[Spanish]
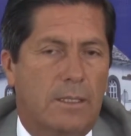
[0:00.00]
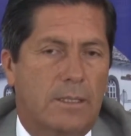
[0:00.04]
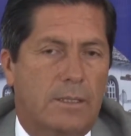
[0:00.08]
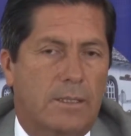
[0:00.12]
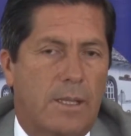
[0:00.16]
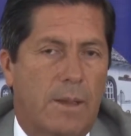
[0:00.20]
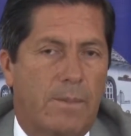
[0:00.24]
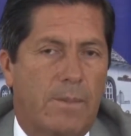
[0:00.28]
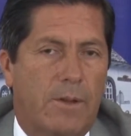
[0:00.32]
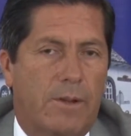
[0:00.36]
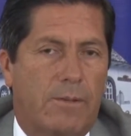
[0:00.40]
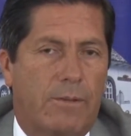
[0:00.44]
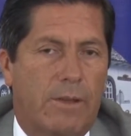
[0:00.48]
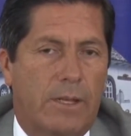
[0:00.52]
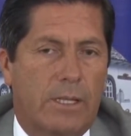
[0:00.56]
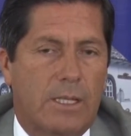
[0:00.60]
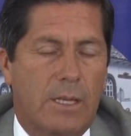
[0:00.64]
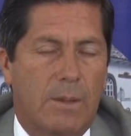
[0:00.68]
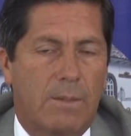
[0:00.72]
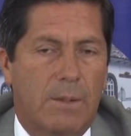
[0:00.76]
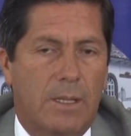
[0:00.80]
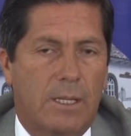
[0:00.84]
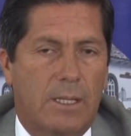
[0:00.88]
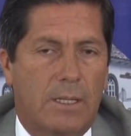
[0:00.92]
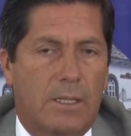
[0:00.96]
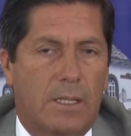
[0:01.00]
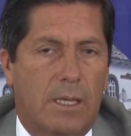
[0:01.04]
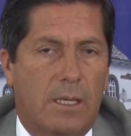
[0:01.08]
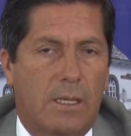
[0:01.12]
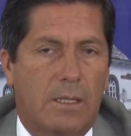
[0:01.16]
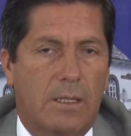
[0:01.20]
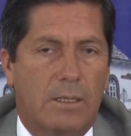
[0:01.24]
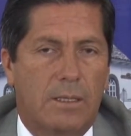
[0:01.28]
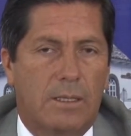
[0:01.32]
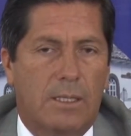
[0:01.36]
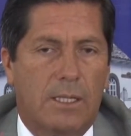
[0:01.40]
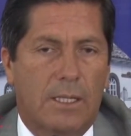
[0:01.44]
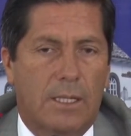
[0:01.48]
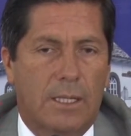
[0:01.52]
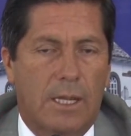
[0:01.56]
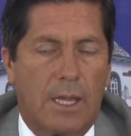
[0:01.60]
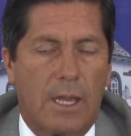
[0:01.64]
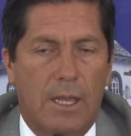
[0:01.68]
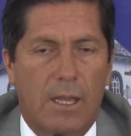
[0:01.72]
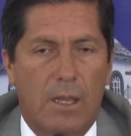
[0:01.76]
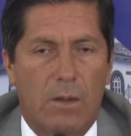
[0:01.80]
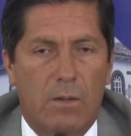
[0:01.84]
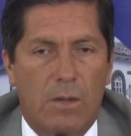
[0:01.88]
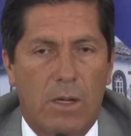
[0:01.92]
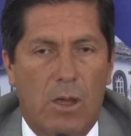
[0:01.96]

está perfectamente integrada